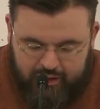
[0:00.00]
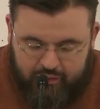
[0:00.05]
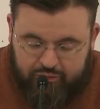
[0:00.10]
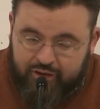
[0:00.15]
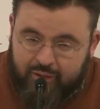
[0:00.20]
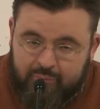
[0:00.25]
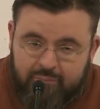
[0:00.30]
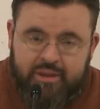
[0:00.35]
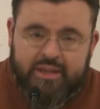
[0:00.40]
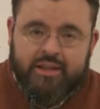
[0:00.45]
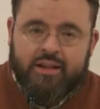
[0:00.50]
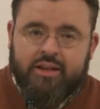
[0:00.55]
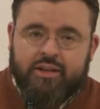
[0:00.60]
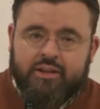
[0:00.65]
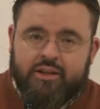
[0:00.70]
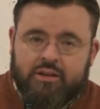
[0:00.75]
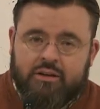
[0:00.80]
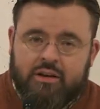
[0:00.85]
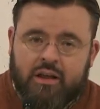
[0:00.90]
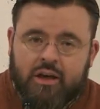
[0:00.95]

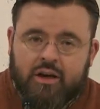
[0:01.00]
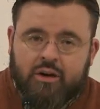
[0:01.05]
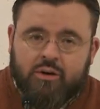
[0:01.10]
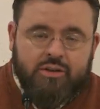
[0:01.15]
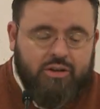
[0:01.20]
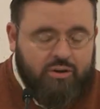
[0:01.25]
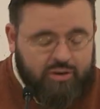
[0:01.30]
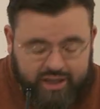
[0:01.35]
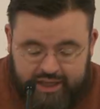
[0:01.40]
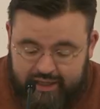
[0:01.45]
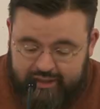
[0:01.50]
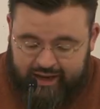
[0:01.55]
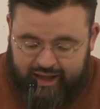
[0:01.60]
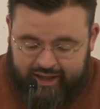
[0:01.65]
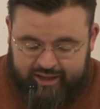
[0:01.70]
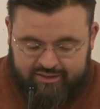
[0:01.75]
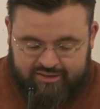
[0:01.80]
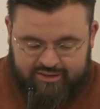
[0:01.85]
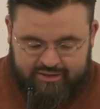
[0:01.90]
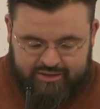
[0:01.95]
Familien und auch jeden
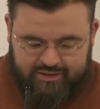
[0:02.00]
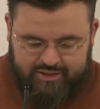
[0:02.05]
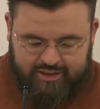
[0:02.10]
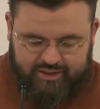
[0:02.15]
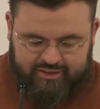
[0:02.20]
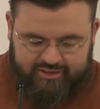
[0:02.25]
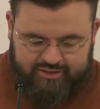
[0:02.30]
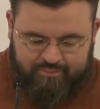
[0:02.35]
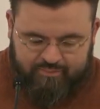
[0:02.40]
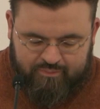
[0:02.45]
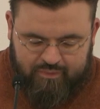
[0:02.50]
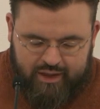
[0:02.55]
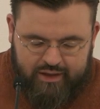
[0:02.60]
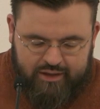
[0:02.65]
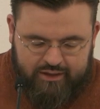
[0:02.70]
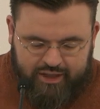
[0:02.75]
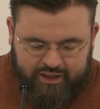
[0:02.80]
einzelnen Christen